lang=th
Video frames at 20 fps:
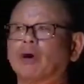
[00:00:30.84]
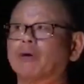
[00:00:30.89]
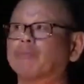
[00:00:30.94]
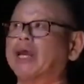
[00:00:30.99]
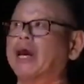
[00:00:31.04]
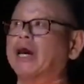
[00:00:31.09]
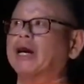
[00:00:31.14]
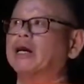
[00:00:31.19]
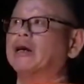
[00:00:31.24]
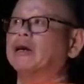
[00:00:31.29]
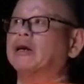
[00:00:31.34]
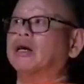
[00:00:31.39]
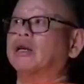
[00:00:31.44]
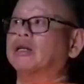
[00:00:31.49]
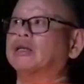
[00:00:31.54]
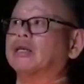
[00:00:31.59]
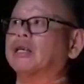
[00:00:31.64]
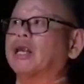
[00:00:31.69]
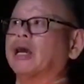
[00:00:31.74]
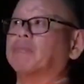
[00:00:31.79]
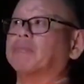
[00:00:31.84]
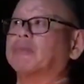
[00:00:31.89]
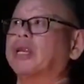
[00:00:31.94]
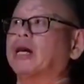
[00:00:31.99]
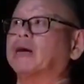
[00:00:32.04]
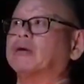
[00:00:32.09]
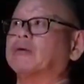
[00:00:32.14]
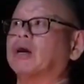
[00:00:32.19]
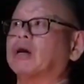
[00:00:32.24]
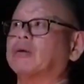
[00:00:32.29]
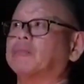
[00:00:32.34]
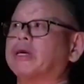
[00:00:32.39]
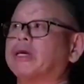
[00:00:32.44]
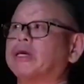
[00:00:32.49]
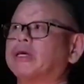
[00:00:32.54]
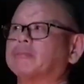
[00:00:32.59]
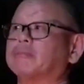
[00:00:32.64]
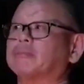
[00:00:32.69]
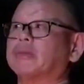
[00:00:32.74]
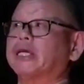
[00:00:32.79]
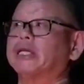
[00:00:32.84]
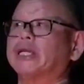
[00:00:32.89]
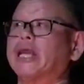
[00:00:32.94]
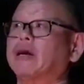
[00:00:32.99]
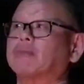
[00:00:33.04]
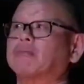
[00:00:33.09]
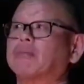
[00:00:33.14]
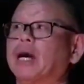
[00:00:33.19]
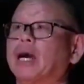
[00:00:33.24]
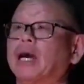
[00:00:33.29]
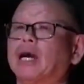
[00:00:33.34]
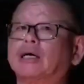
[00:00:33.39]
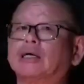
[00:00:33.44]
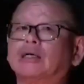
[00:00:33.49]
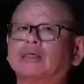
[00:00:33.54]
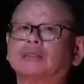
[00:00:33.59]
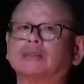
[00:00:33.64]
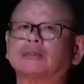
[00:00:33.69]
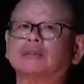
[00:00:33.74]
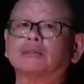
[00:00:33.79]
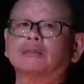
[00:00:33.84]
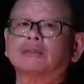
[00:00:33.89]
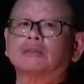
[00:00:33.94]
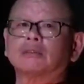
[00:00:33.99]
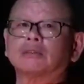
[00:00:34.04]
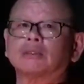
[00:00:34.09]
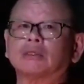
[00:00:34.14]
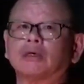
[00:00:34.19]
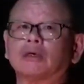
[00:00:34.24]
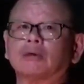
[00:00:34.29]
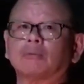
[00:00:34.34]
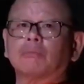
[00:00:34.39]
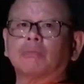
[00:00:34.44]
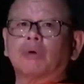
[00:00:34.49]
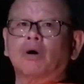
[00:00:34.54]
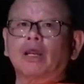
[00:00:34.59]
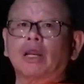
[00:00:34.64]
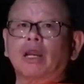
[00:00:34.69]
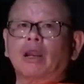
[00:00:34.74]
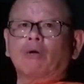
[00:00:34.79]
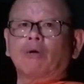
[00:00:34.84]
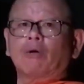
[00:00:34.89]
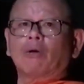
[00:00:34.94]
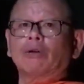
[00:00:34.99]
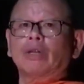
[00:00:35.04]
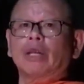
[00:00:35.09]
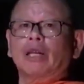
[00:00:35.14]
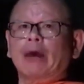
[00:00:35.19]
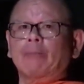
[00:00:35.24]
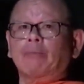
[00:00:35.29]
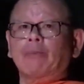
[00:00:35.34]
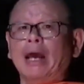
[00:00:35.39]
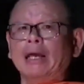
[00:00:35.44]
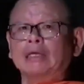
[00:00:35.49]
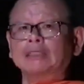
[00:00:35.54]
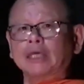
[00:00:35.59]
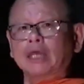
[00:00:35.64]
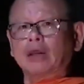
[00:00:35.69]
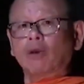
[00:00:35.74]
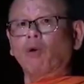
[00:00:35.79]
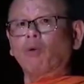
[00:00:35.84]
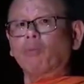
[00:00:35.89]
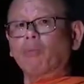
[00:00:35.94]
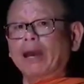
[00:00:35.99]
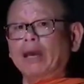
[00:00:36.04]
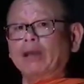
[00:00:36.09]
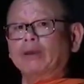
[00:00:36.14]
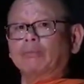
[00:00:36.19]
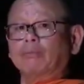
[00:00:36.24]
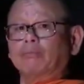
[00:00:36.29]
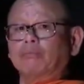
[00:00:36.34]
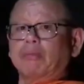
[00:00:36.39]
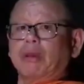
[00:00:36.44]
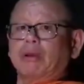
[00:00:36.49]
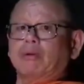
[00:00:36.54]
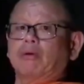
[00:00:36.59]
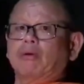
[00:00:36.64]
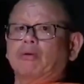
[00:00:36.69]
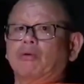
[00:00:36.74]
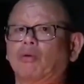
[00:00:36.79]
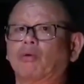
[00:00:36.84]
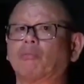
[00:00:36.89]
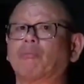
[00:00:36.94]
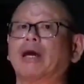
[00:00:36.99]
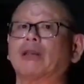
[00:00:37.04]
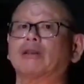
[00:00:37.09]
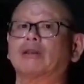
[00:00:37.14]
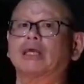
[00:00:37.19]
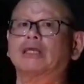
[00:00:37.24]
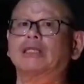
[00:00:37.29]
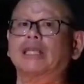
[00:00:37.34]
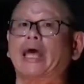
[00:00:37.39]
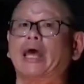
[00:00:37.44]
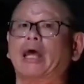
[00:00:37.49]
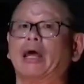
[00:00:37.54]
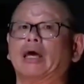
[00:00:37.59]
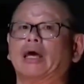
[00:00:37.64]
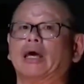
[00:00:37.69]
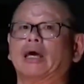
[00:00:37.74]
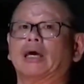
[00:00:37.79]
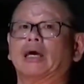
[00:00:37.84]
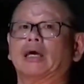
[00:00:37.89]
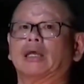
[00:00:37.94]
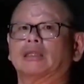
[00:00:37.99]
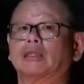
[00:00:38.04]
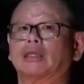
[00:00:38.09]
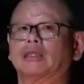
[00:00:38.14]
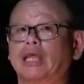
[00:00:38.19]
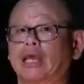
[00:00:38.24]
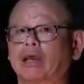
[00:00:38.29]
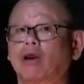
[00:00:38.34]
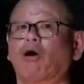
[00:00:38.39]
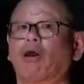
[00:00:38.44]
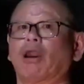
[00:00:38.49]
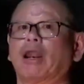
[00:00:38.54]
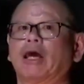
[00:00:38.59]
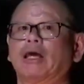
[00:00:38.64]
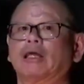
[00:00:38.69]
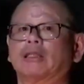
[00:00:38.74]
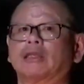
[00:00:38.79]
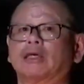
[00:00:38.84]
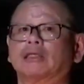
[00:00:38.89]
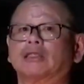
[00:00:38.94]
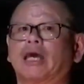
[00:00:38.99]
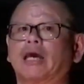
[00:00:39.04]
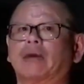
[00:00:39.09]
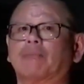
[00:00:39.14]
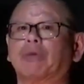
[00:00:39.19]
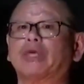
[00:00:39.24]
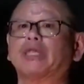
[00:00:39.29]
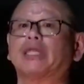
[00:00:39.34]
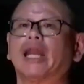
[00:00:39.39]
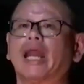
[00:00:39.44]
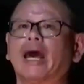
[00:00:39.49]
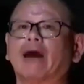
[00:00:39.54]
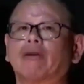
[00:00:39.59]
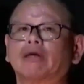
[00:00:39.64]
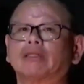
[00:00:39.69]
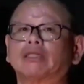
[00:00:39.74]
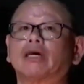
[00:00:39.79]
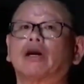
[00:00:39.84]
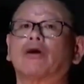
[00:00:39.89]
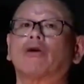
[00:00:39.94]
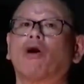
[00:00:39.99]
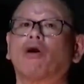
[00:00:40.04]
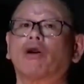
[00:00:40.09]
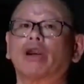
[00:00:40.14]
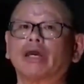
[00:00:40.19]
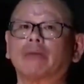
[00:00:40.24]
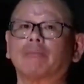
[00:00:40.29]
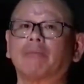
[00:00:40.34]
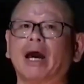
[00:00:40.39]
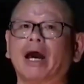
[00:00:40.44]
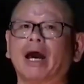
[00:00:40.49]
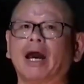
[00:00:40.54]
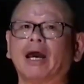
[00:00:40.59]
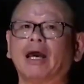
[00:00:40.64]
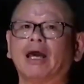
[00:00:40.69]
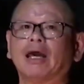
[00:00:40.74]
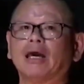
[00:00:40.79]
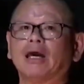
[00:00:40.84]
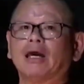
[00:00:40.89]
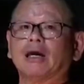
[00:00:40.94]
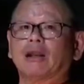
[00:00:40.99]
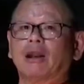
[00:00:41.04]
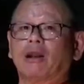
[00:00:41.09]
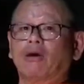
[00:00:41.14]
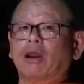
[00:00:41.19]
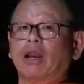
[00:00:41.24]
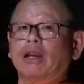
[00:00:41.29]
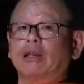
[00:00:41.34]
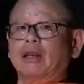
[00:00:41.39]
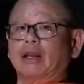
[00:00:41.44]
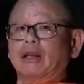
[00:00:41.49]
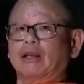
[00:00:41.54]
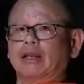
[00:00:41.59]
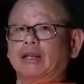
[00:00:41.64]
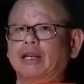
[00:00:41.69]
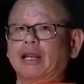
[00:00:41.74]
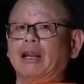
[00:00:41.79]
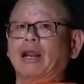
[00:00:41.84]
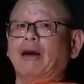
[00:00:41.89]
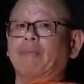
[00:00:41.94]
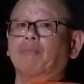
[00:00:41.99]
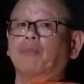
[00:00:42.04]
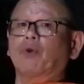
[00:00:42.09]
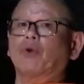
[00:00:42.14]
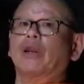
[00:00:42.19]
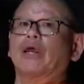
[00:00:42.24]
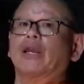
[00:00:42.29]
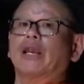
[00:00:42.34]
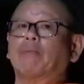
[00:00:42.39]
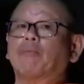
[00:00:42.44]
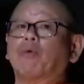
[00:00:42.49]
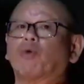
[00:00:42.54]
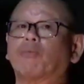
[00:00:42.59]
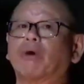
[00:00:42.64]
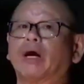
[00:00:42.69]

ความดังก็ระดับดังก็ไม่ไม่ได้ดังมากเพราะเราลดระดับดังเสียงลงมาลงมาตั้งแต่ตั้งแต่ก่อนแล้วตั้งแต่ปีที่แล้วแล้วที่เขาร้องเรียนมาเราก็ระดับลดระดับ